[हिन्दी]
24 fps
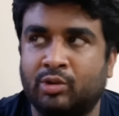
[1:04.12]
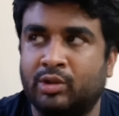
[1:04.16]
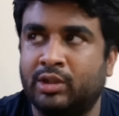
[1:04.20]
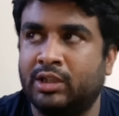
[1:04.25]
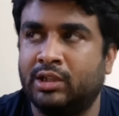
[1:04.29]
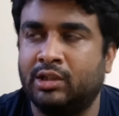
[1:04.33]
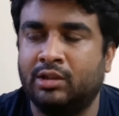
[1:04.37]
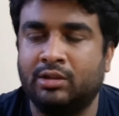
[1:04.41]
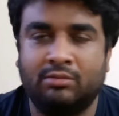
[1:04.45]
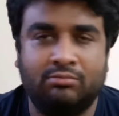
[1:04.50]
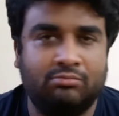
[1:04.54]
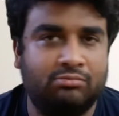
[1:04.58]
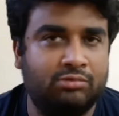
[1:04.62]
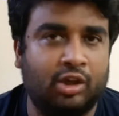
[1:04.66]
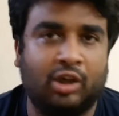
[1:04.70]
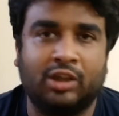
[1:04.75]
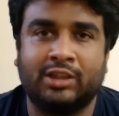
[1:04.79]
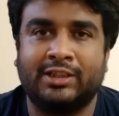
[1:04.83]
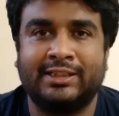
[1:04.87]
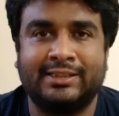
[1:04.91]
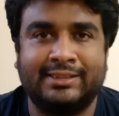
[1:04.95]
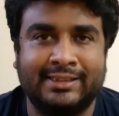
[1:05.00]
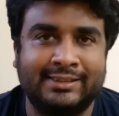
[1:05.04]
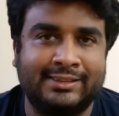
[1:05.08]
कोई
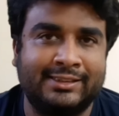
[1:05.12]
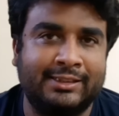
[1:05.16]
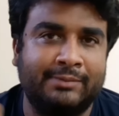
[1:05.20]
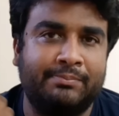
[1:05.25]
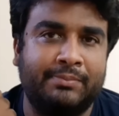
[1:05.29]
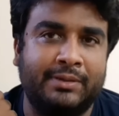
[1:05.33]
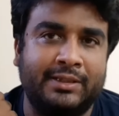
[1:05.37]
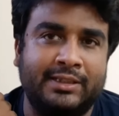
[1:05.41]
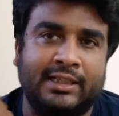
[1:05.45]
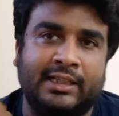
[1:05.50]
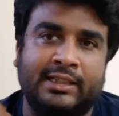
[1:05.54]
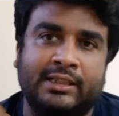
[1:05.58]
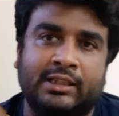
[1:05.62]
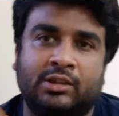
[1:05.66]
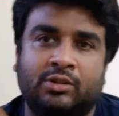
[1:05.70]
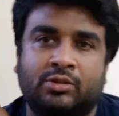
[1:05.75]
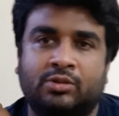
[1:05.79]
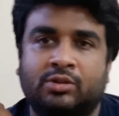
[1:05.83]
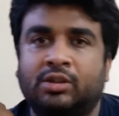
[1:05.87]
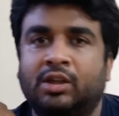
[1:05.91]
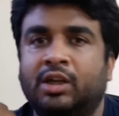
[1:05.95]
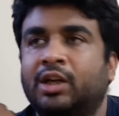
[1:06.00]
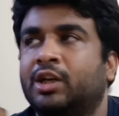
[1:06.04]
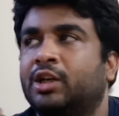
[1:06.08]
लॉन्ग डिस्टेंस ट्रिप पर जाना
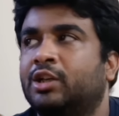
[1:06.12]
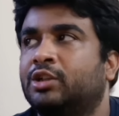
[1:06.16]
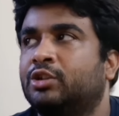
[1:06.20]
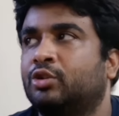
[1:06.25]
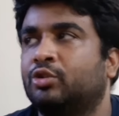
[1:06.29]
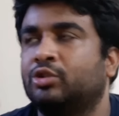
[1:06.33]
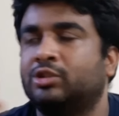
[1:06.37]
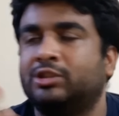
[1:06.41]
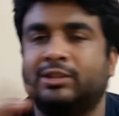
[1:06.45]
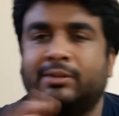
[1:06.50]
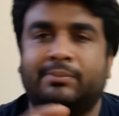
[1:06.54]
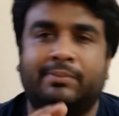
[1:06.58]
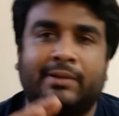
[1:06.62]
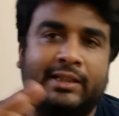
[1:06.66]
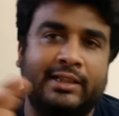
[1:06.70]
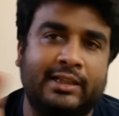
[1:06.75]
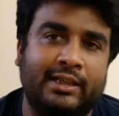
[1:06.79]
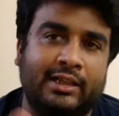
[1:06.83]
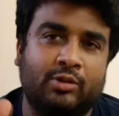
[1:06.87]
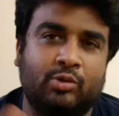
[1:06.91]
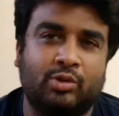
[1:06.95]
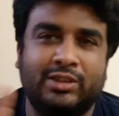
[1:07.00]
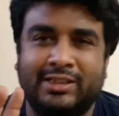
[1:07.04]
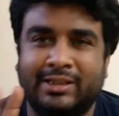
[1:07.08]
हो तो उससे
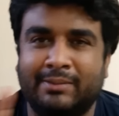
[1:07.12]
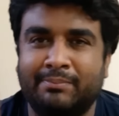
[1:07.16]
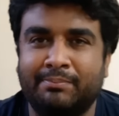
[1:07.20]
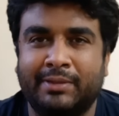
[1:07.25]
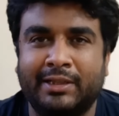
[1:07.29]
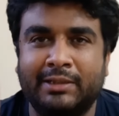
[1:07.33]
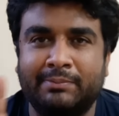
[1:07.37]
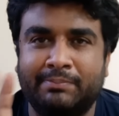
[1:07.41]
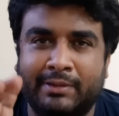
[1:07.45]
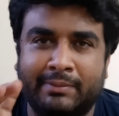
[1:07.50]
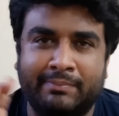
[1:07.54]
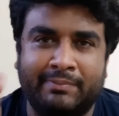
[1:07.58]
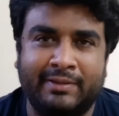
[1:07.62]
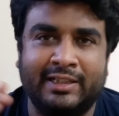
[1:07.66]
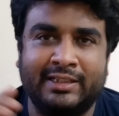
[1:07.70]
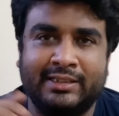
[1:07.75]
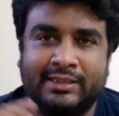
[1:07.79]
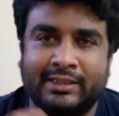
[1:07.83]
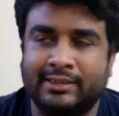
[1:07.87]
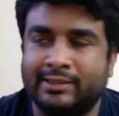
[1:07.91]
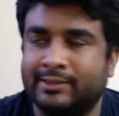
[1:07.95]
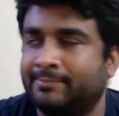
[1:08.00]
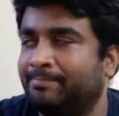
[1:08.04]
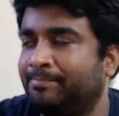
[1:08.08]
पहले कुछ सिंपल
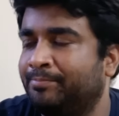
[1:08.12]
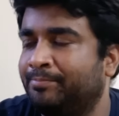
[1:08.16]
प्रिपरेशन